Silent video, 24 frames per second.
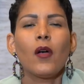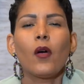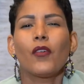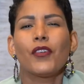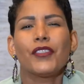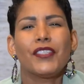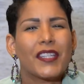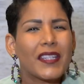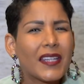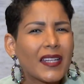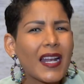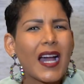
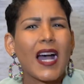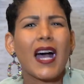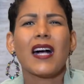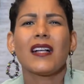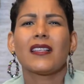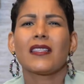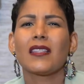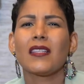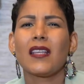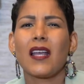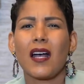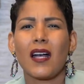oye,
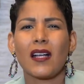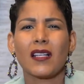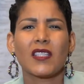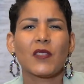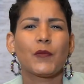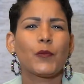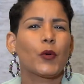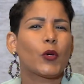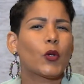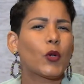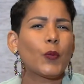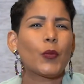
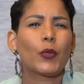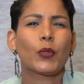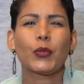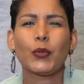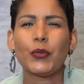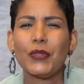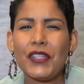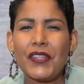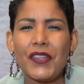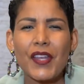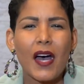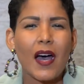gracias por la
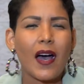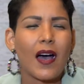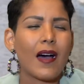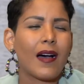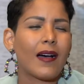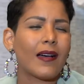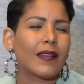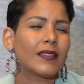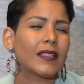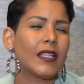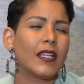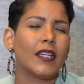oportunidad,